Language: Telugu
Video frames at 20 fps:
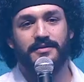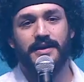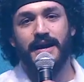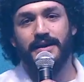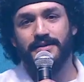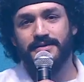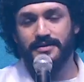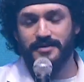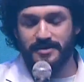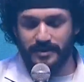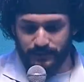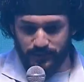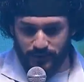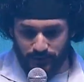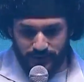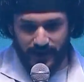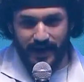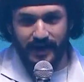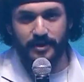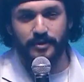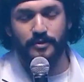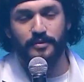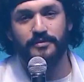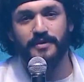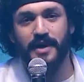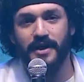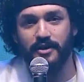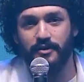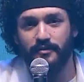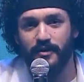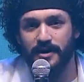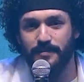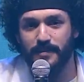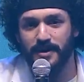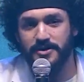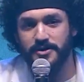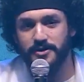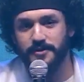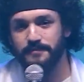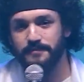థ్యాంక్స్ అని చెప్తూ థ్యాంక్ యూ థ్యాంక్ యూ వెరీ మచ్